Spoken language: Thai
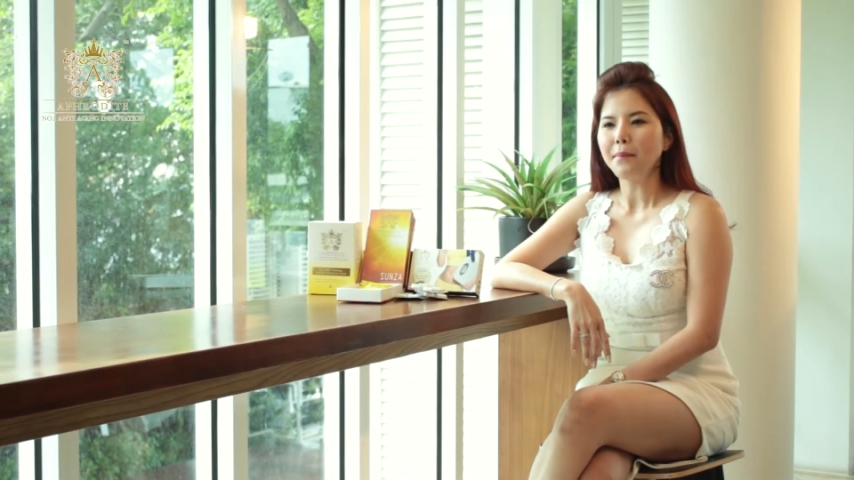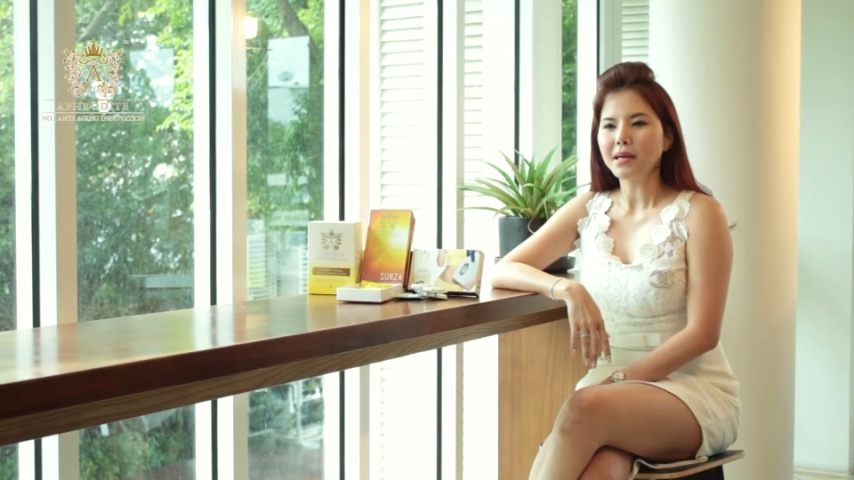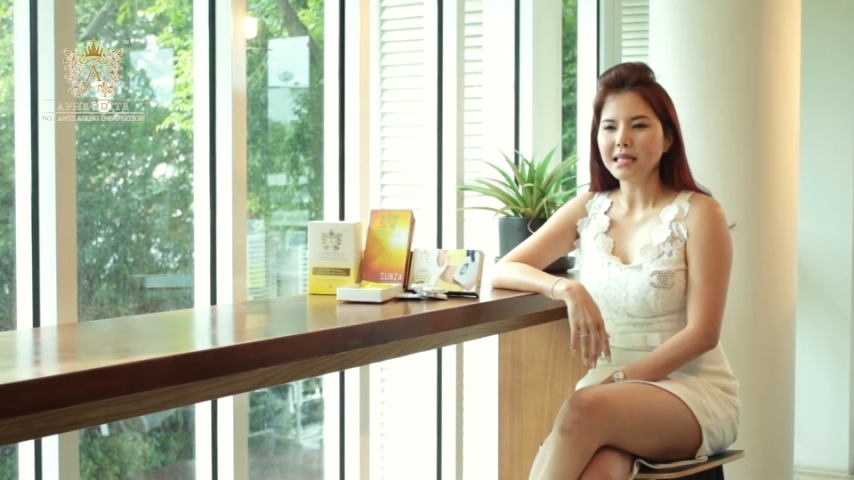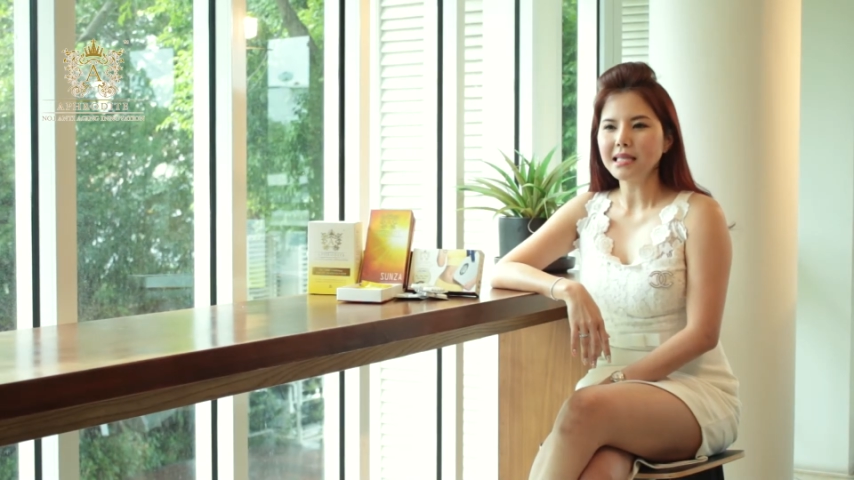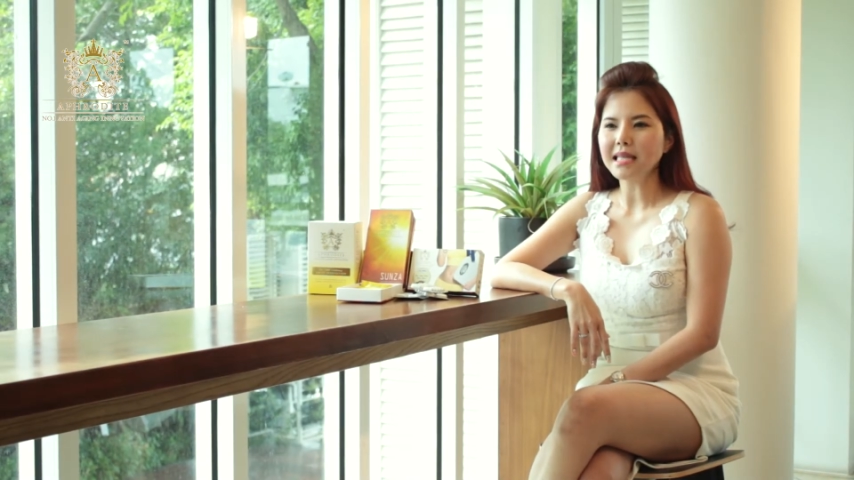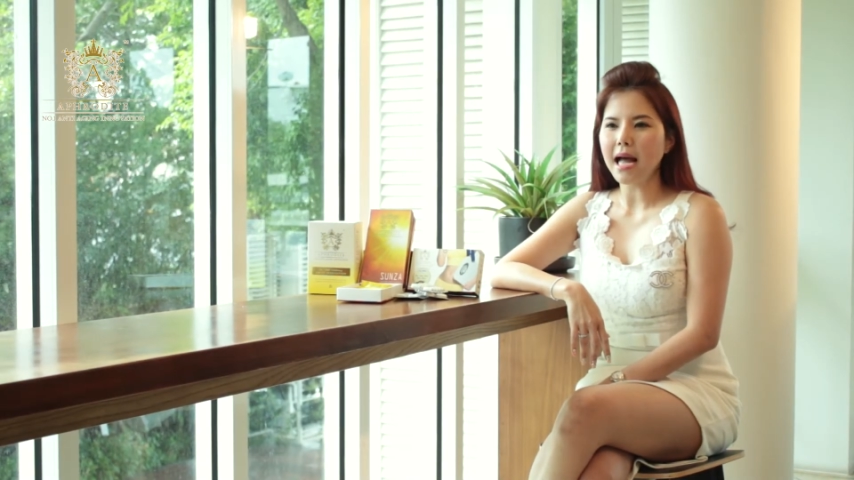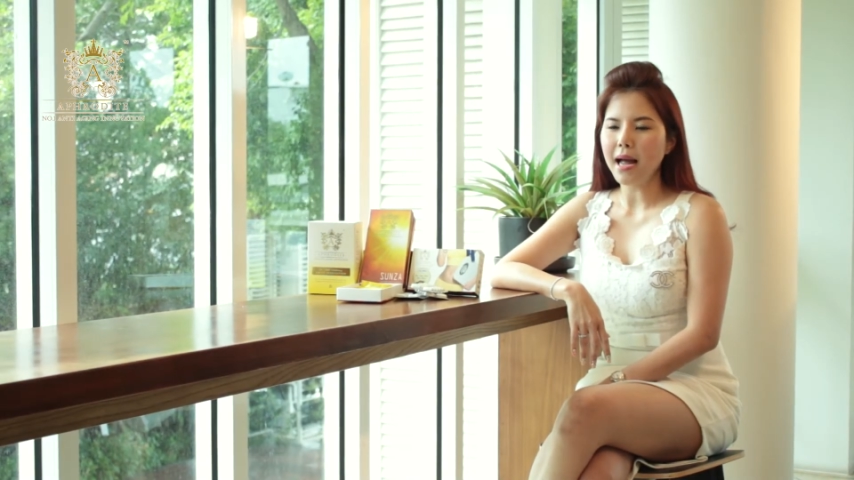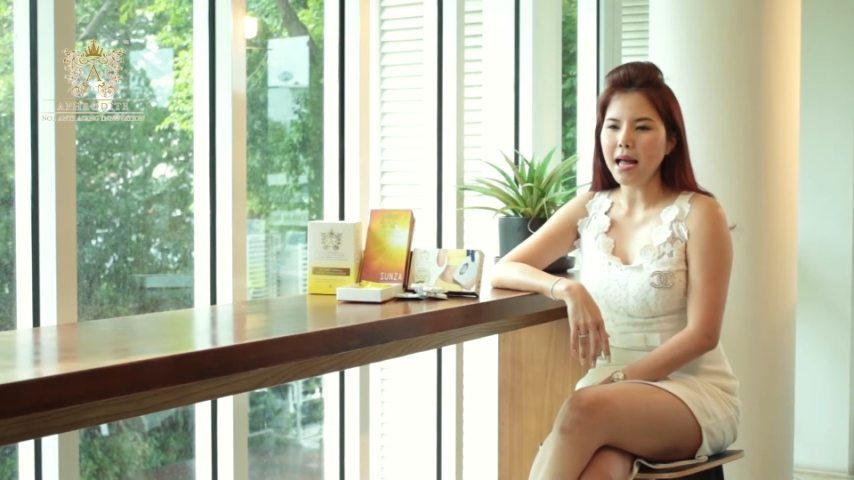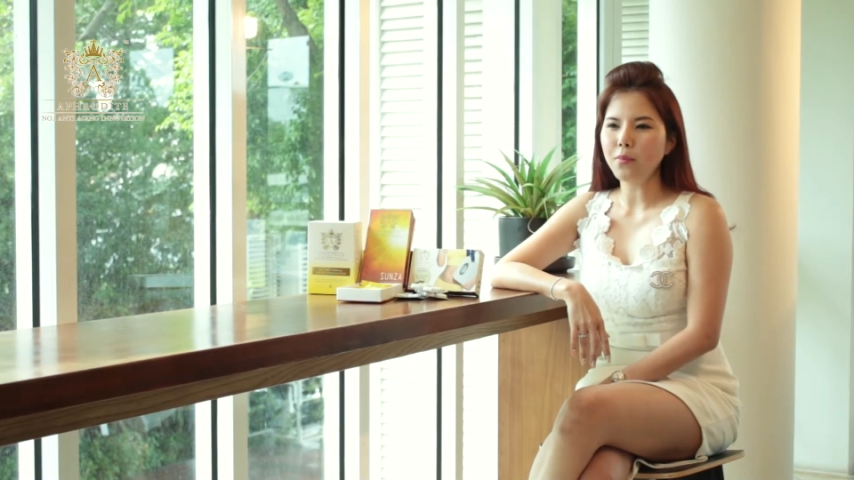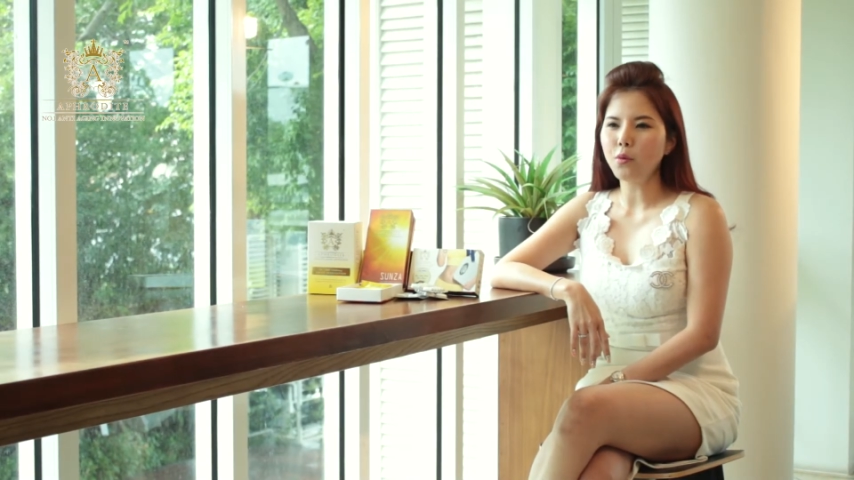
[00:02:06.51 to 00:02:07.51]
เพื่อที่จะ
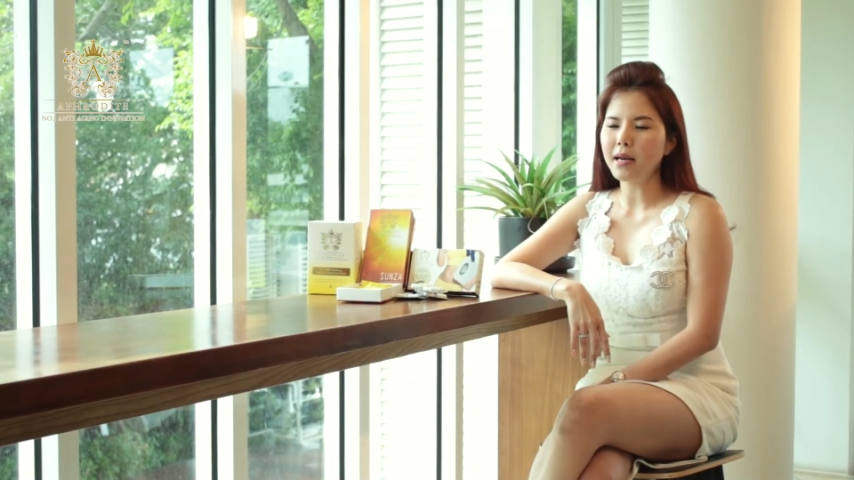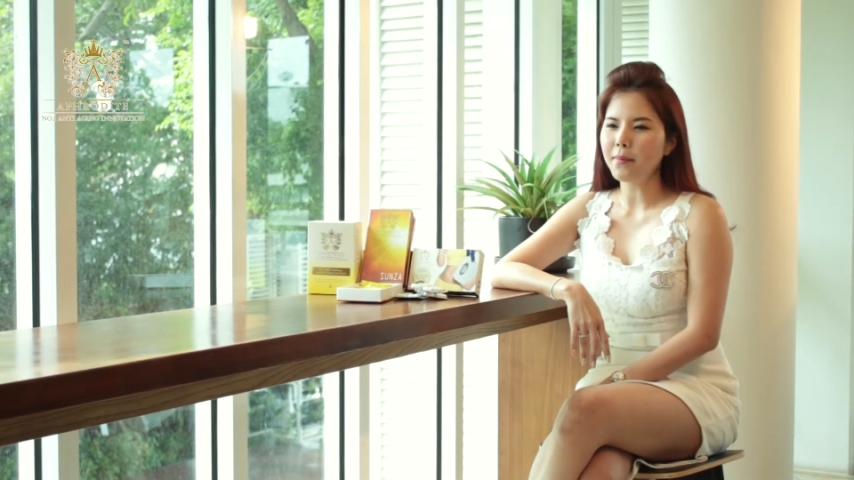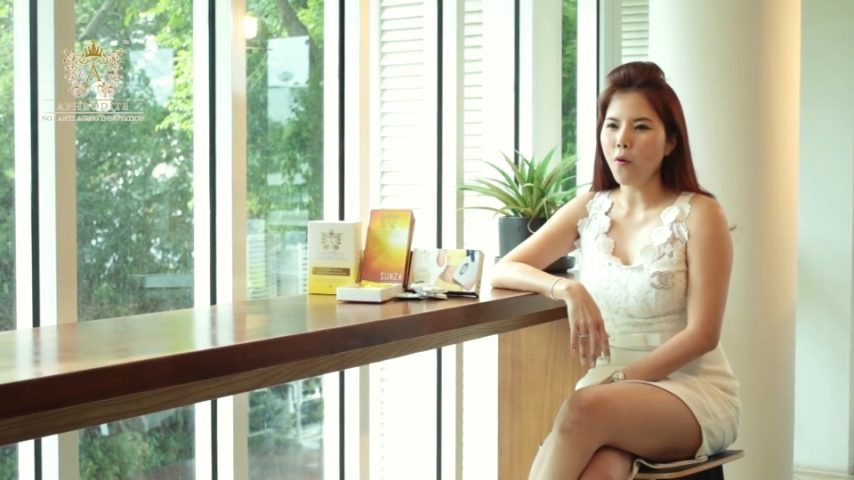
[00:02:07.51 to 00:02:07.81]
ให้ผู้บริ